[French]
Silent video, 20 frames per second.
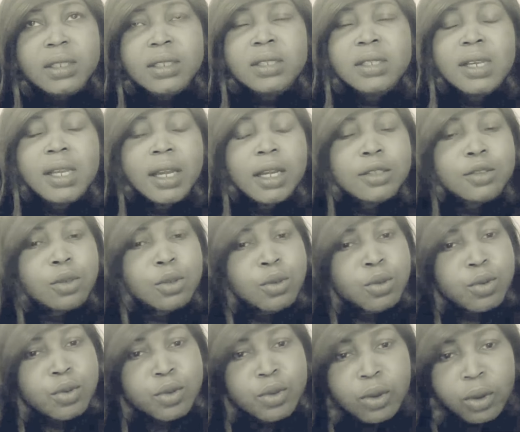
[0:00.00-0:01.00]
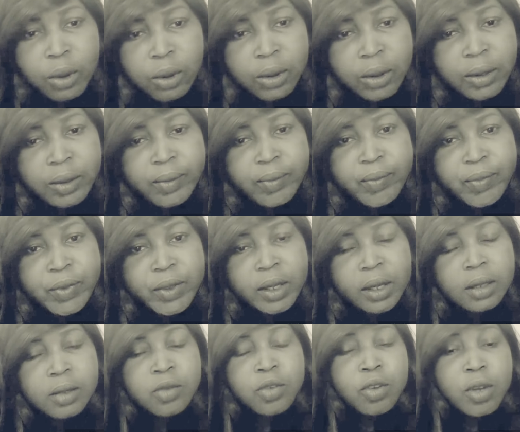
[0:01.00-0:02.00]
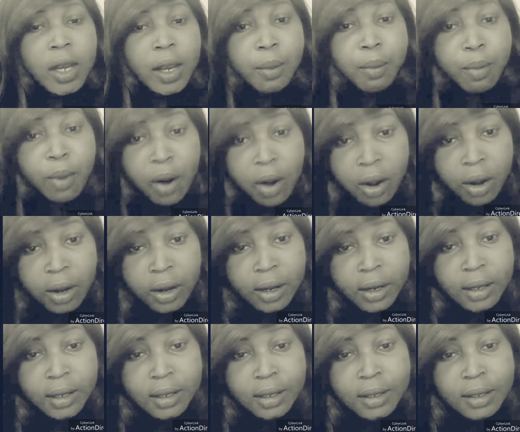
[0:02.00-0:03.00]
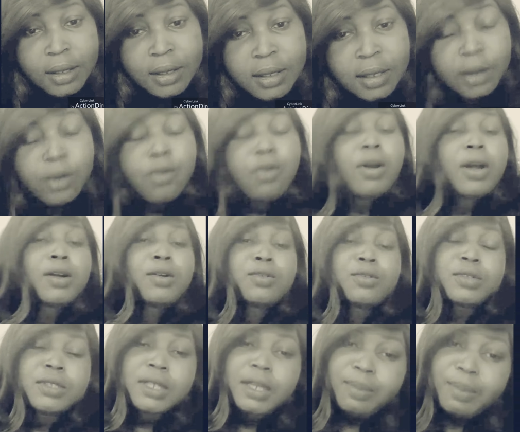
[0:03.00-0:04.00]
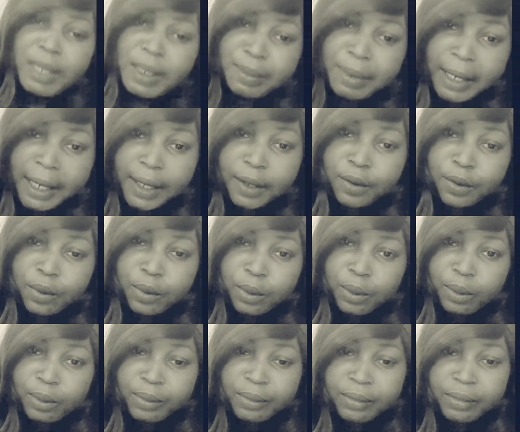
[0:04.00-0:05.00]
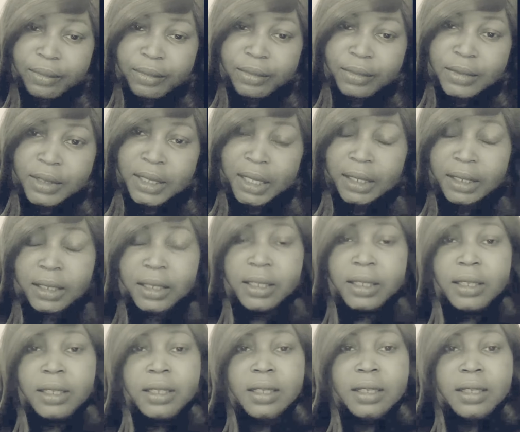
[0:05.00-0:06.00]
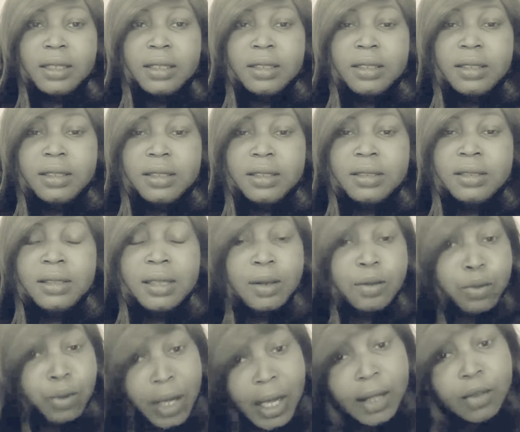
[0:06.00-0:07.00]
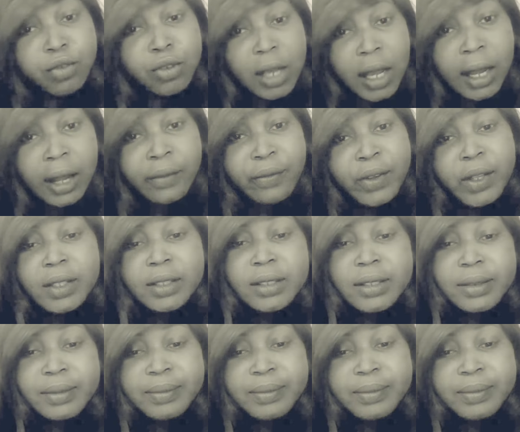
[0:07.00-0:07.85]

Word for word: sur les réseaux sociaux que s'il est mort, c'est encore à cause d'Ahmed Bakayoko. C'est-à-dire, c'est lui qui a tué Arafat.